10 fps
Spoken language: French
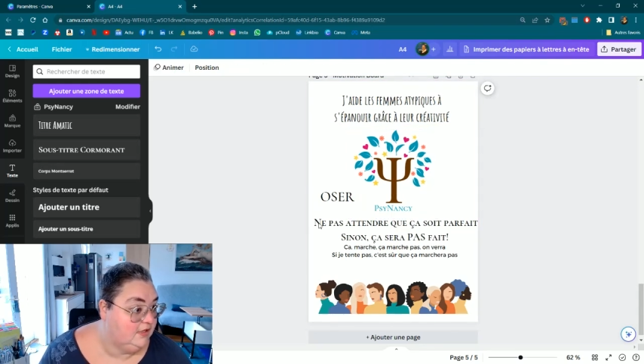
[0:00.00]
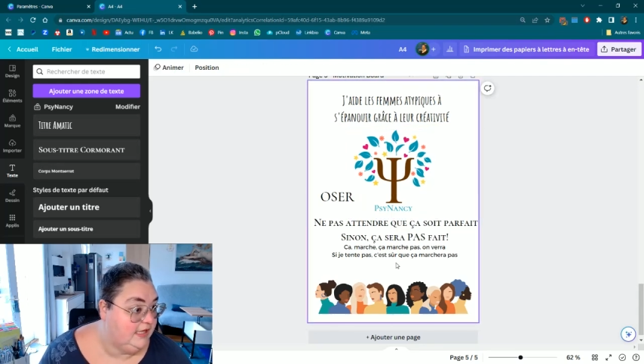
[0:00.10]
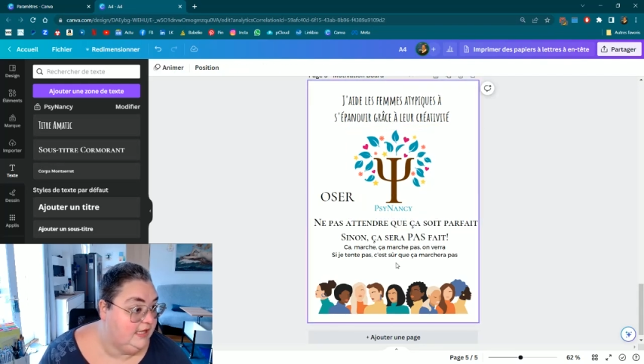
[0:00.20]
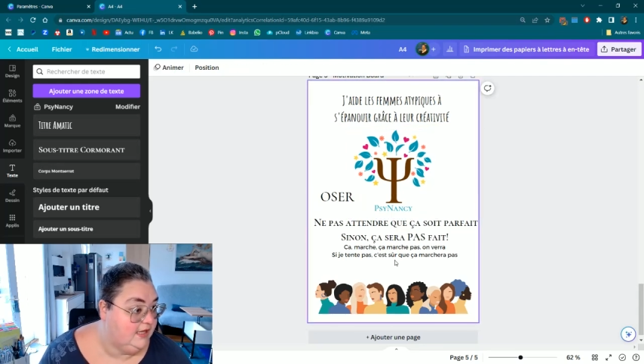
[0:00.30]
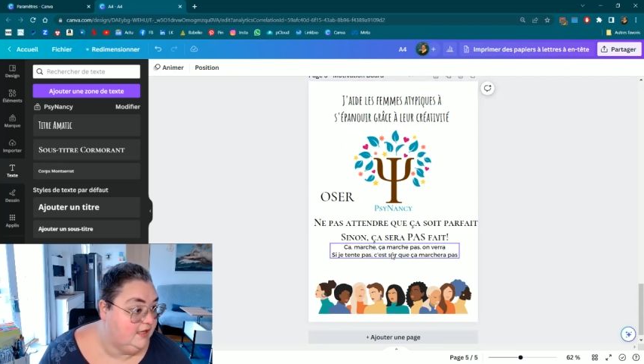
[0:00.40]

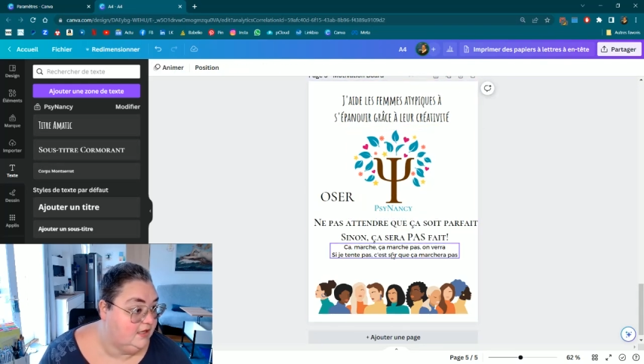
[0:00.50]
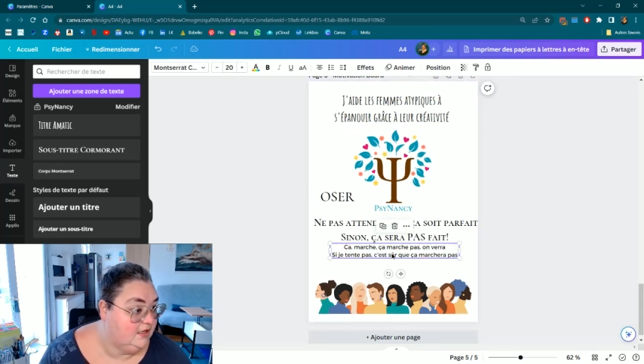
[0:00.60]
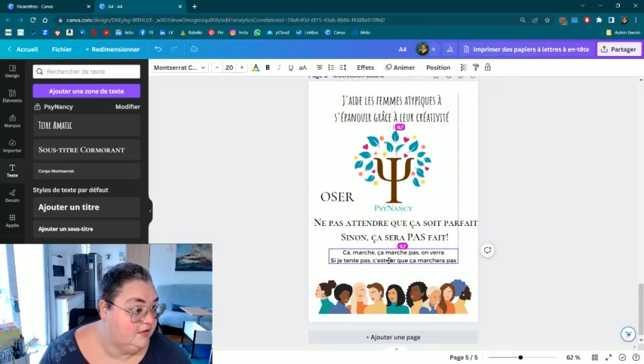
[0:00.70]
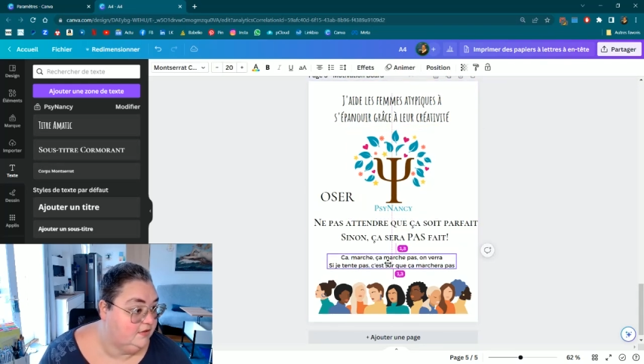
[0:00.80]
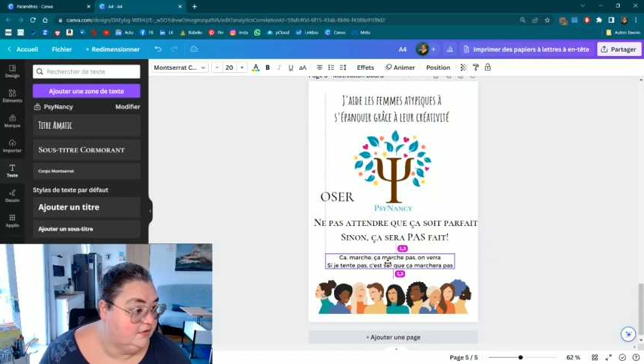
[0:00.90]
et
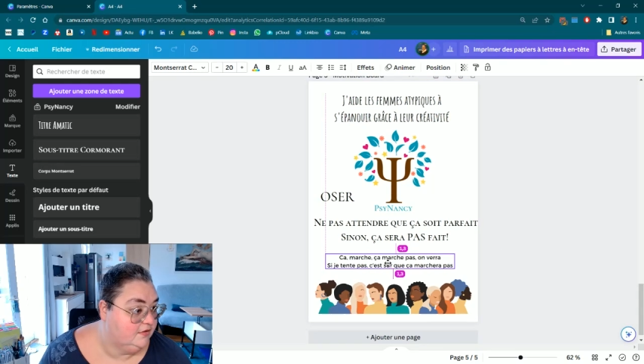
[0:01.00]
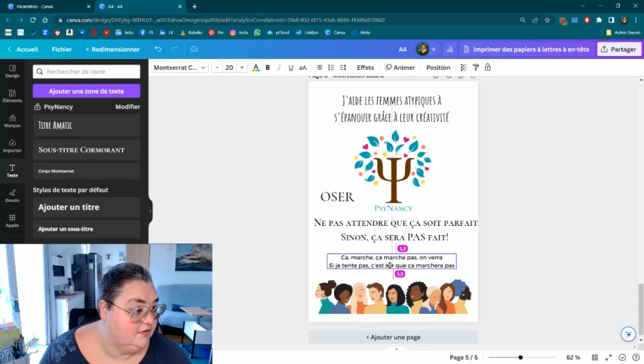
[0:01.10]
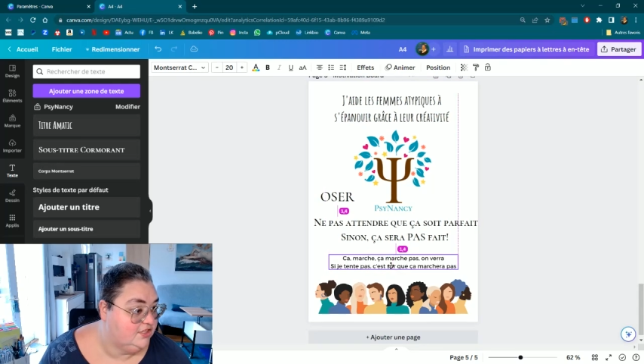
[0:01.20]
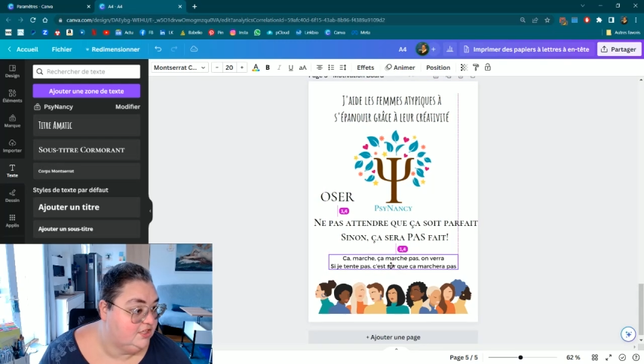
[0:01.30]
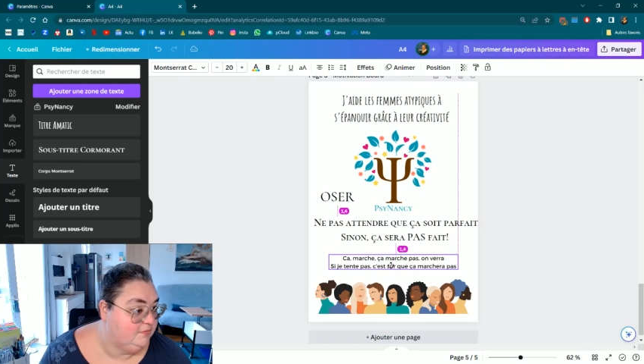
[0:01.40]

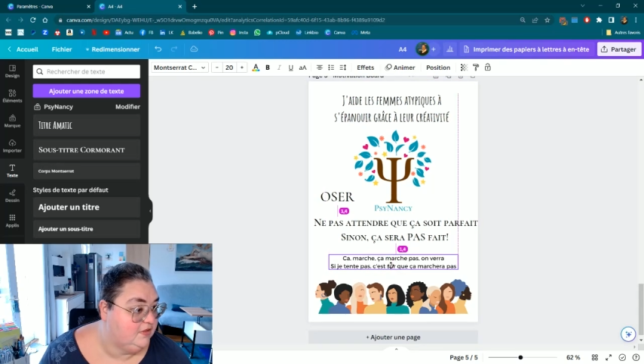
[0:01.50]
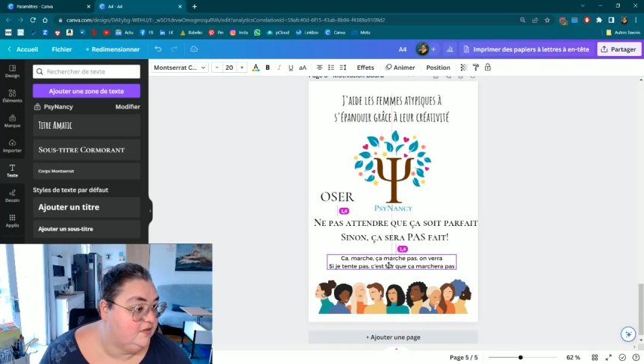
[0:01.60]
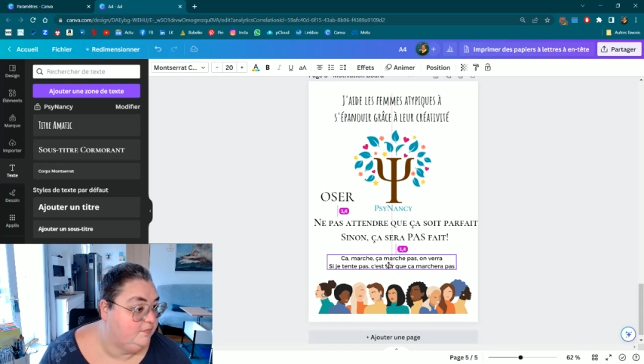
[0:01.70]
euh, j'ai mis des